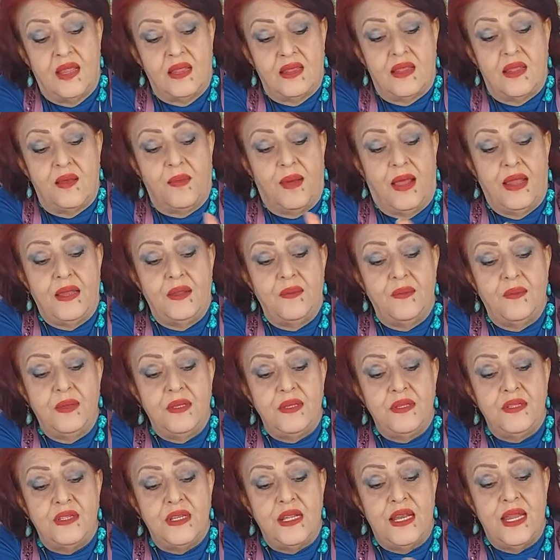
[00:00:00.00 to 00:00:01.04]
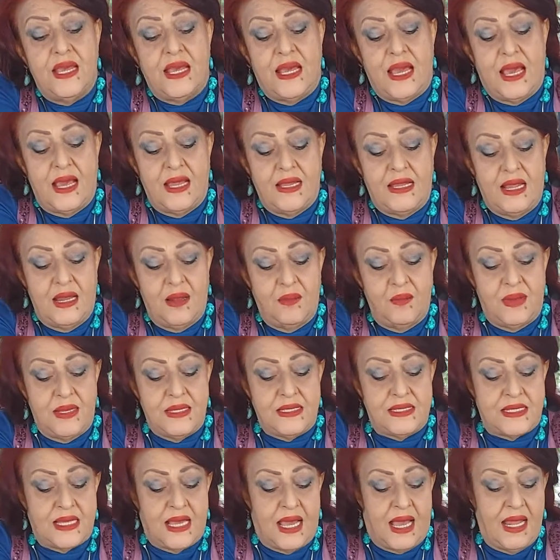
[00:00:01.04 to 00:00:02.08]
طبعا بينترك هذا
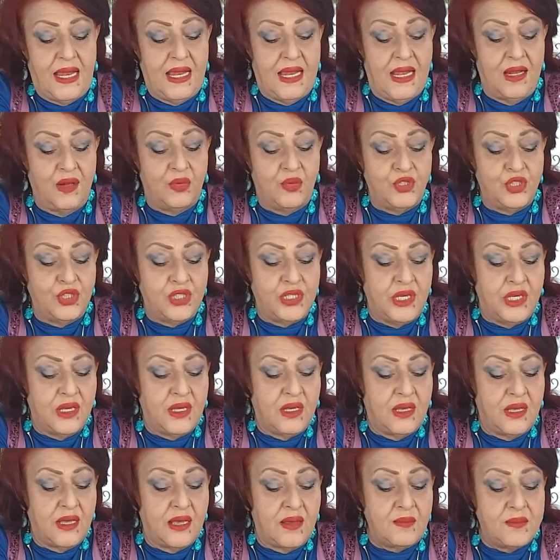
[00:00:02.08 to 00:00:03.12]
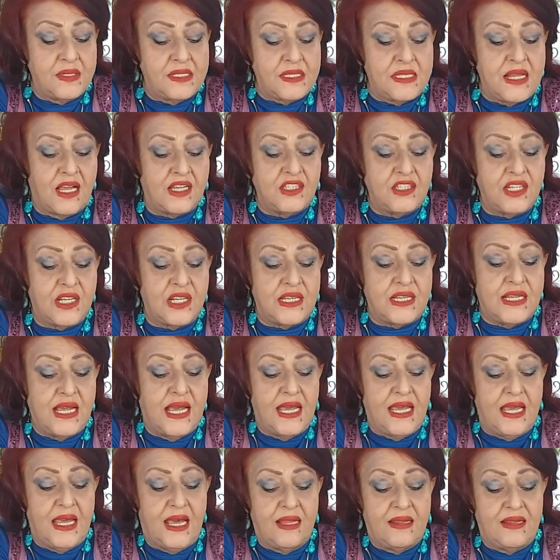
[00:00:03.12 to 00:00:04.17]
الماسك على الوجه 15
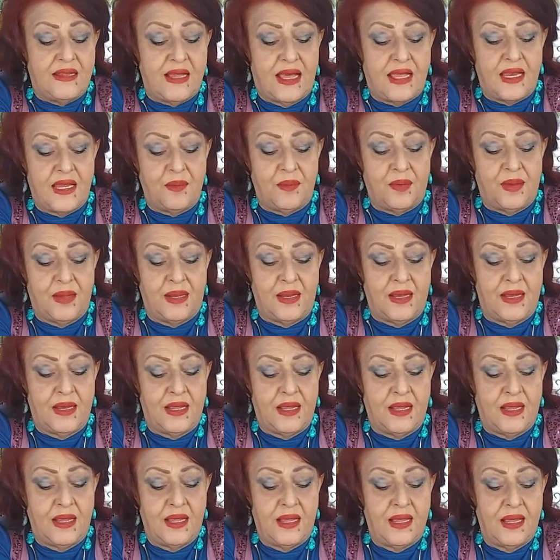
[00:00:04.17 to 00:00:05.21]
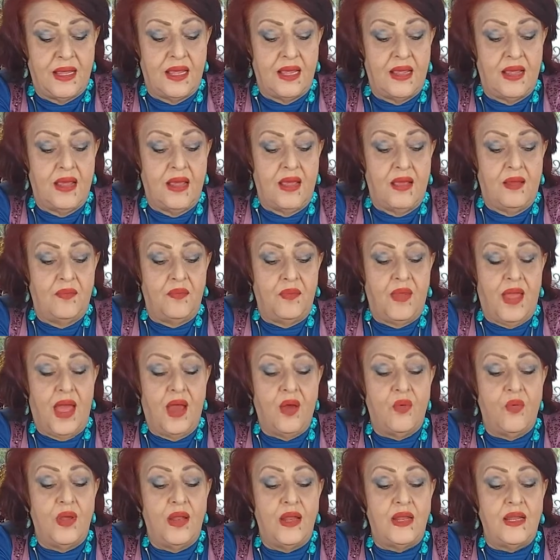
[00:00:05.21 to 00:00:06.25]
دقيقه تقريبا
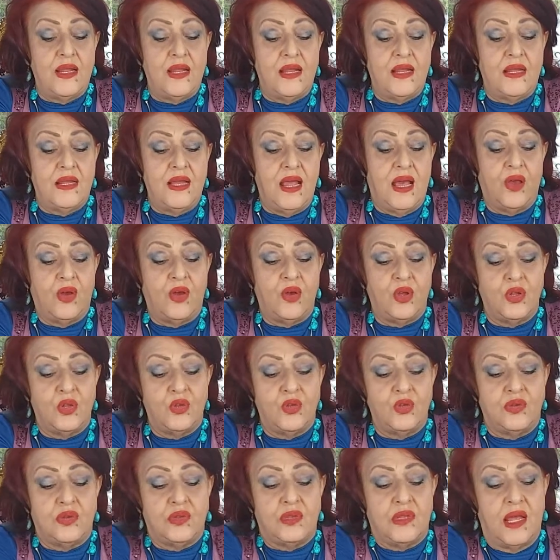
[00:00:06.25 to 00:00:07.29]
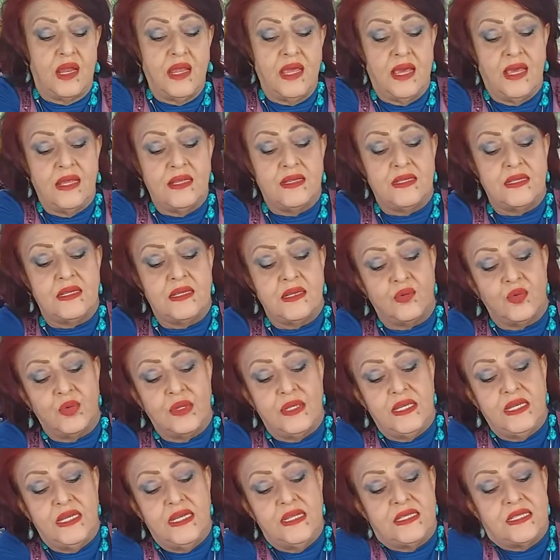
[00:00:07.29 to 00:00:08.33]
نحاول ناخذ طريقه
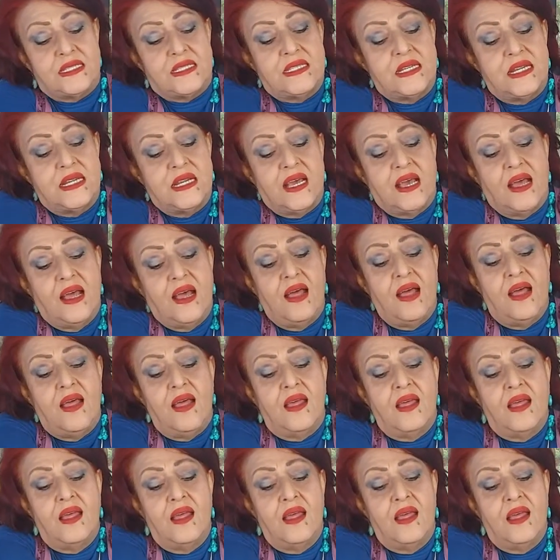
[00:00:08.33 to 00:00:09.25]
وضعيه استرخاء